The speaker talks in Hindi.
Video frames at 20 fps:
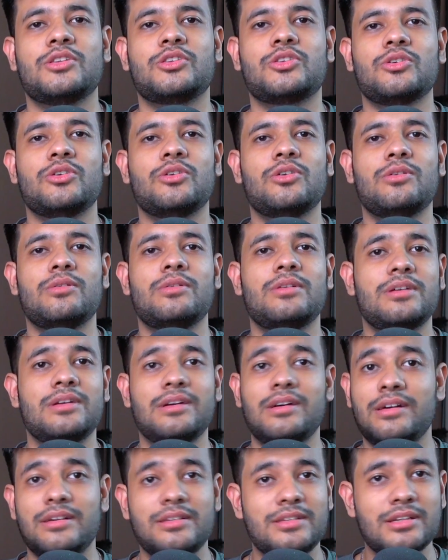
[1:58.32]
तो
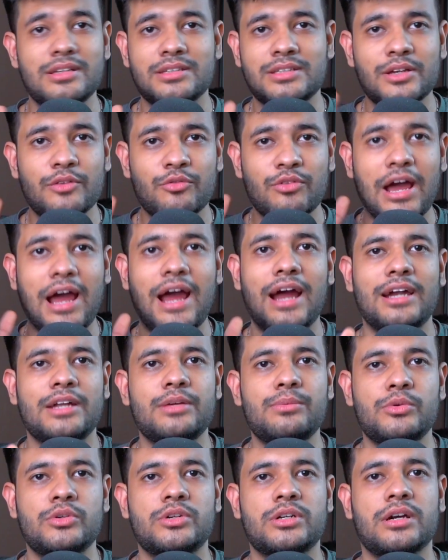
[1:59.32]
ये सिर्फ ऐड ही
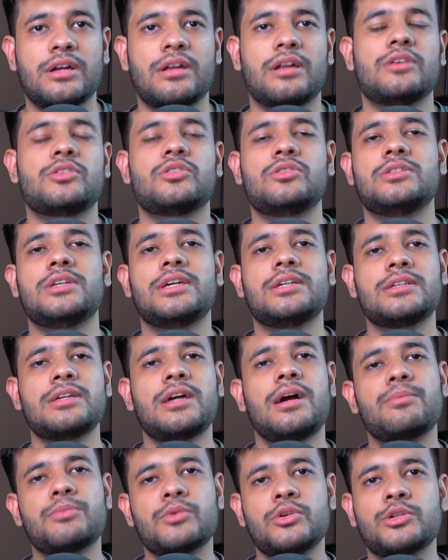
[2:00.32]
म्यूट कर रहा है सो so, जैसे ही
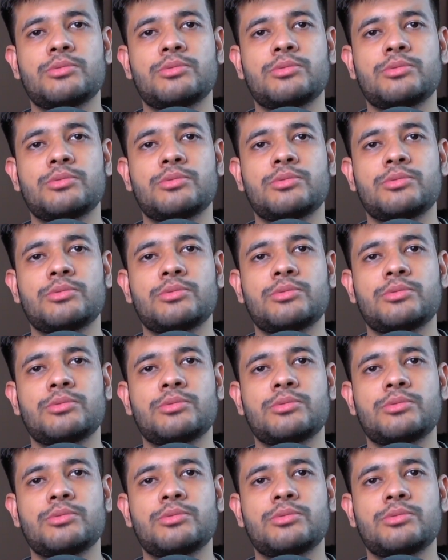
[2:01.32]
आपको